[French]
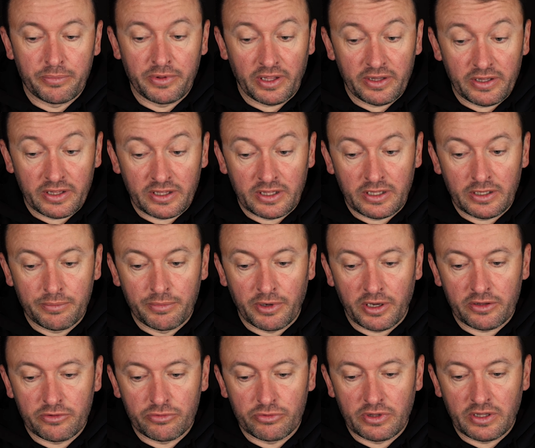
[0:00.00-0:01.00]
bien
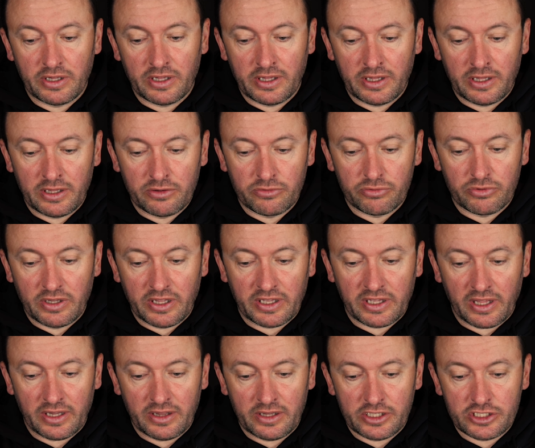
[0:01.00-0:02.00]
équilibrer toutes les, toutes
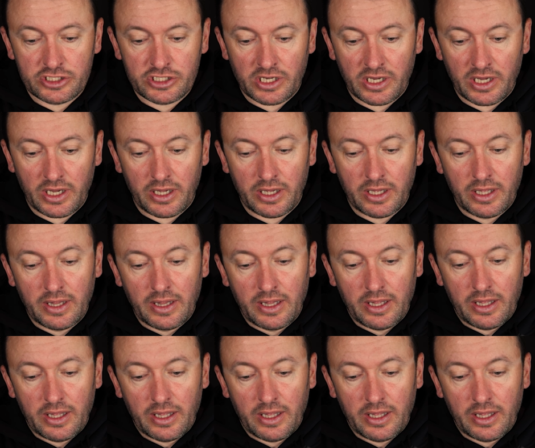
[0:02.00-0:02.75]
les cannes légères.